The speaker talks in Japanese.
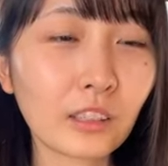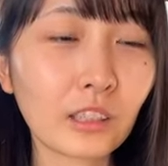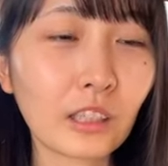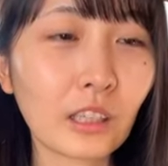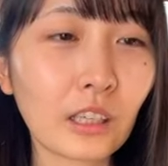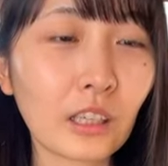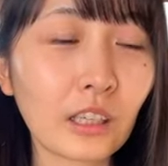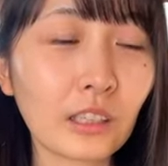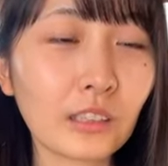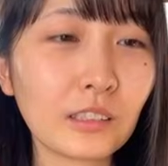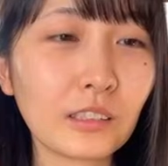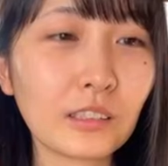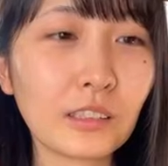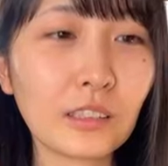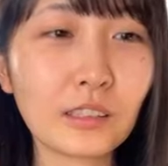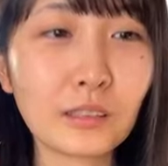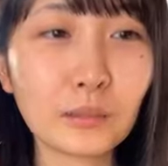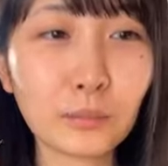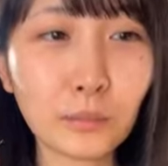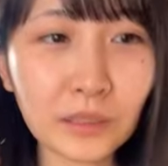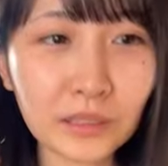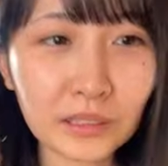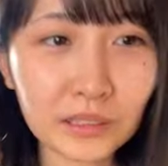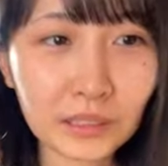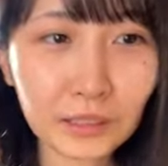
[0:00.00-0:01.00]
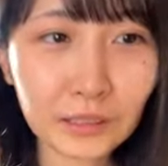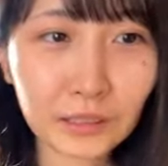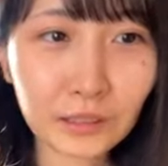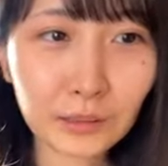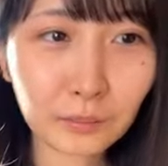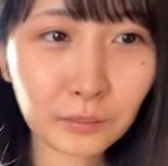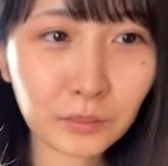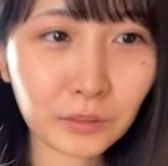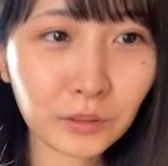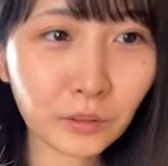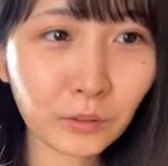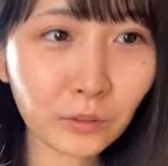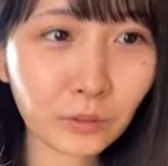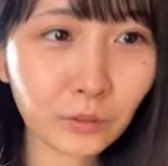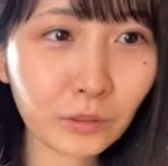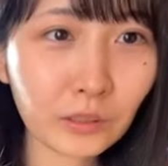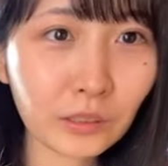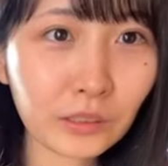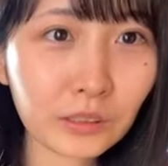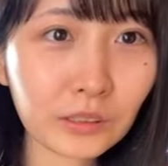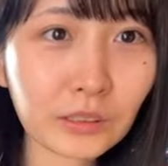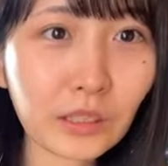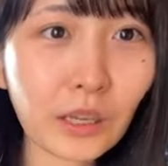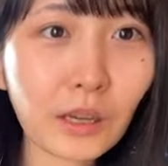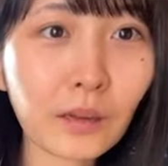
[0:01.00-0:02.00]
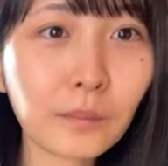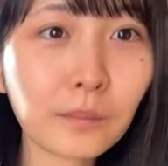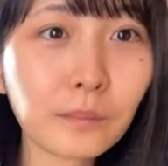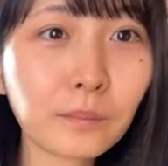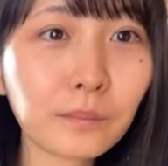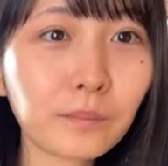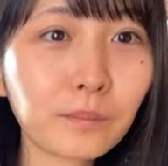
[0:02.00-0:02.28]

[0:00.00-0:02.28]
そんな感じですまちゃにエピソードでした